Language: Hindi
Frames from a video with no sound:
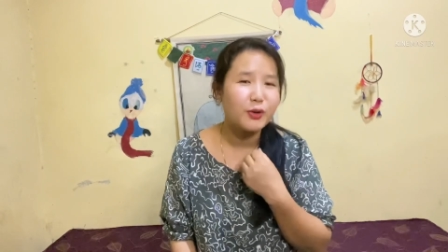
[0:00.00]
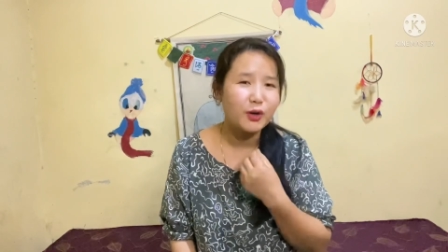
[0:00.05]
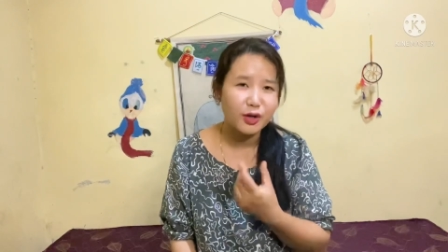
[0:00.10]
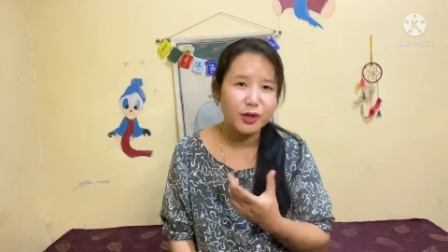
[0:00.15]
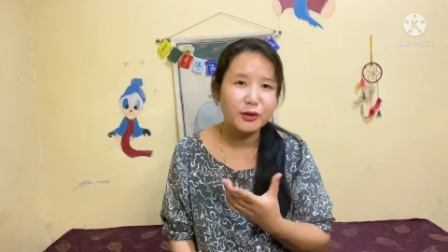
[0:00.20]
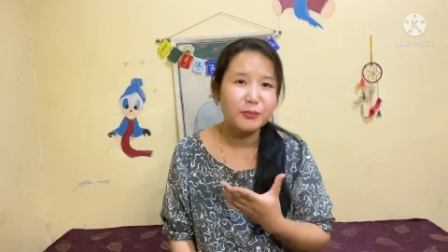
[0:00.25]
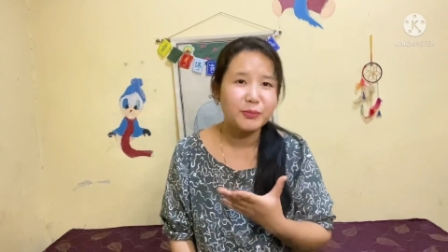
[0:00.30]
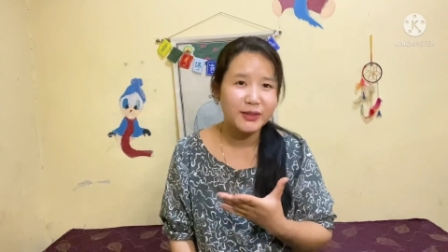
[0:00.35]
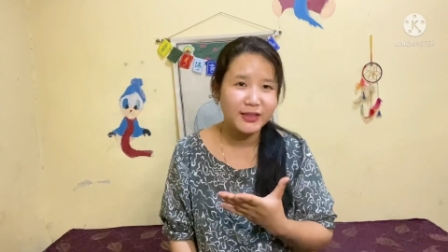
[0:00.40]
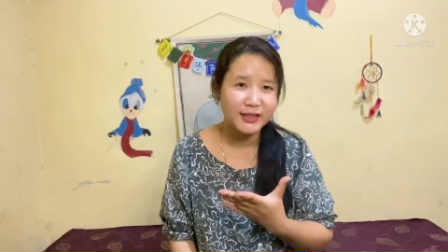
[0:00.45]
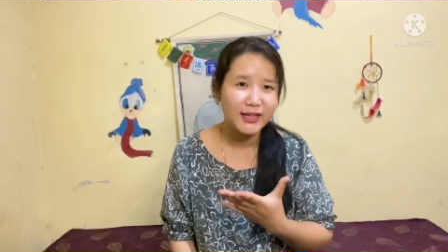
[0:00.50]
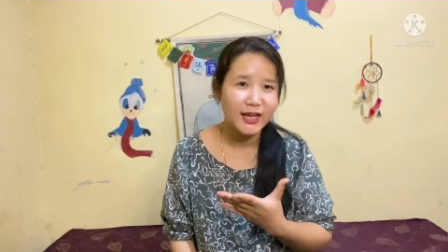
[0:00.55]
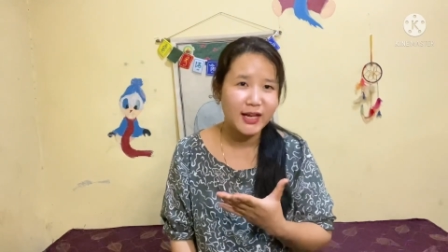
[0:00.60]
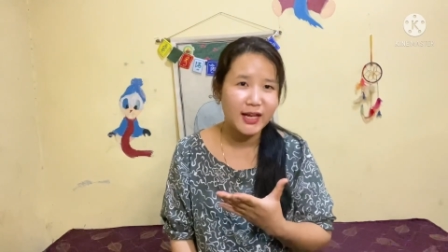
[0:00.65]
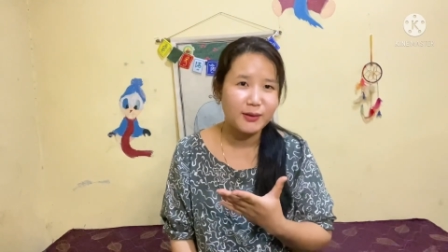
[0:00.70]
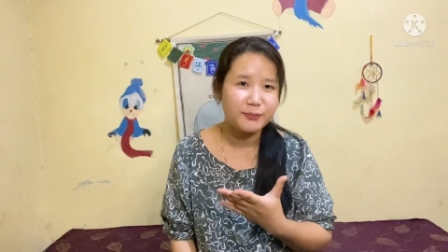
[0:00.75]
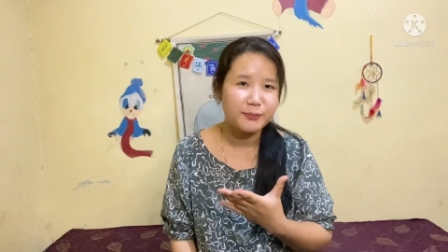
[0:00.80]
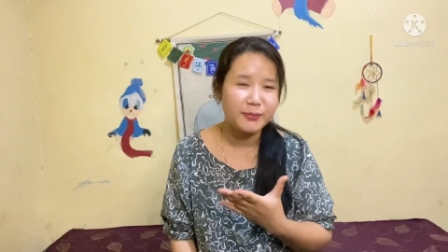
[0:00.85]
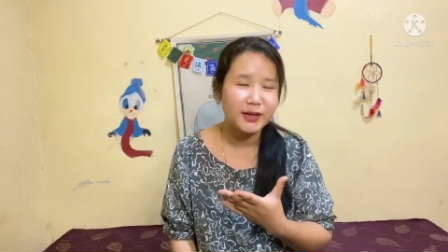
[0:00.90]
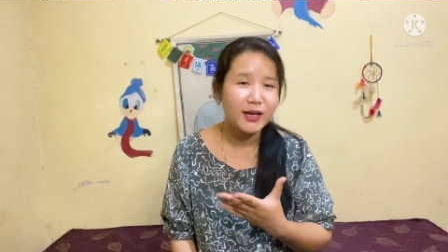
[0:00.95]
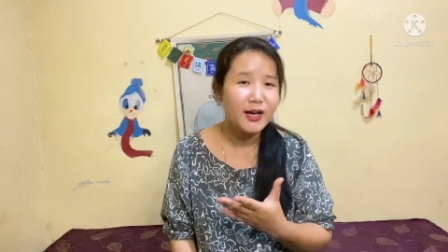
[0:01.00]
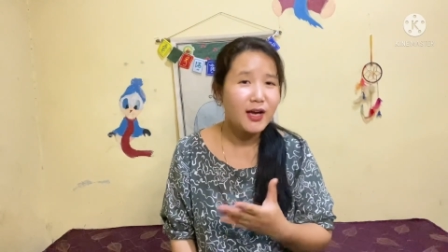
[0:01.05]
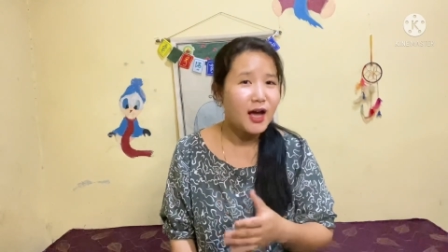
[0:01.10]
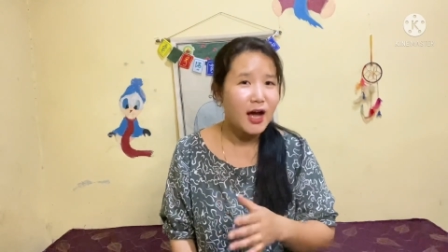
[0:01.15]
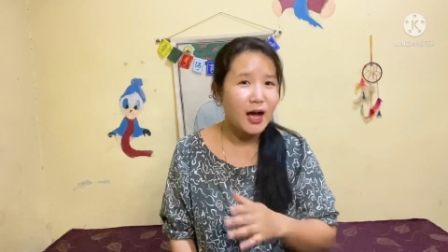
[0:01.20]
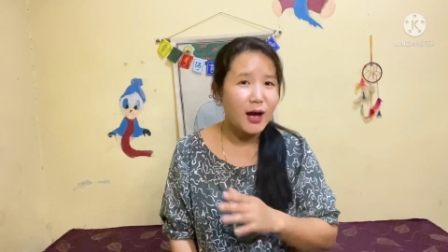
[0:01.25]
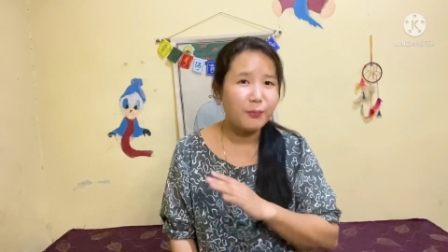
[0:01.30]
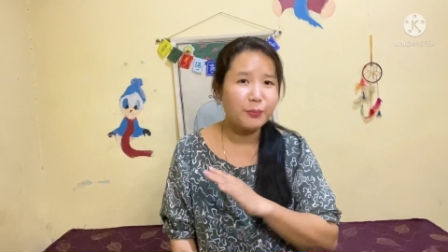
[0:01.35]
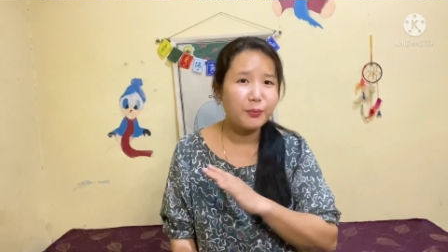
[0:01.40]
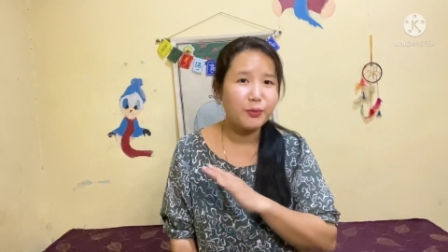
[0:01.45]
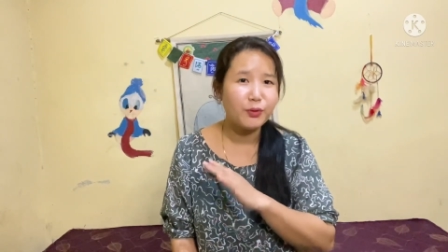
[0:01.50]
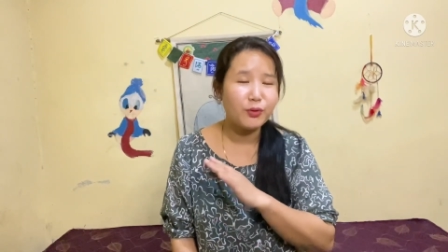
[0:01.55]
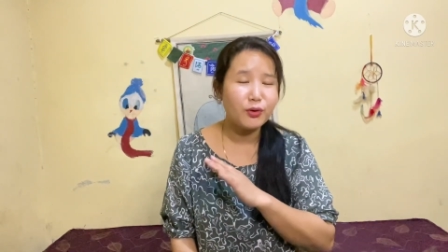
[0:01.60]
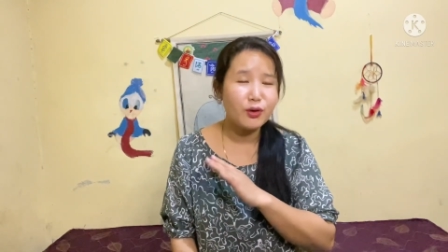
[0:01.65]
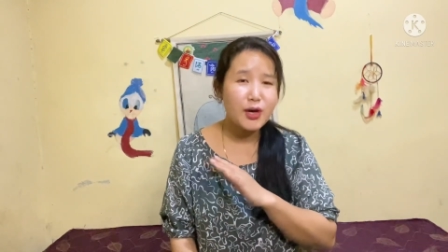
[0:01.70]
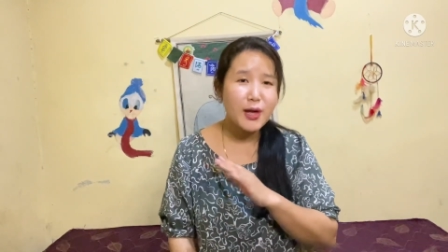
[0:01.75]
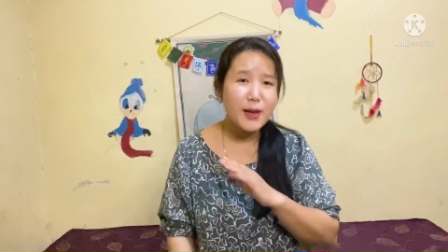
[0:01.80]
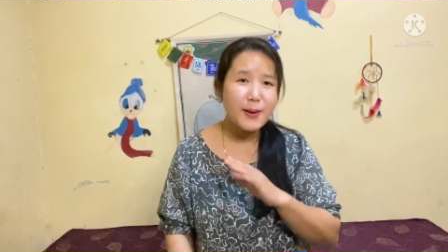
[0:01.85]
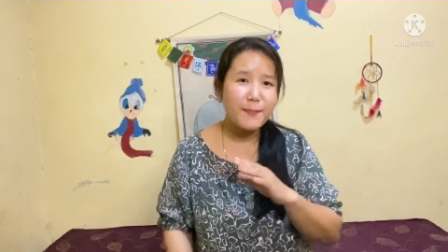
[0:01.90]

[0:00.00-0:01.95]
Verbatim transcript: बहुत बड़ी हेल्प है आपको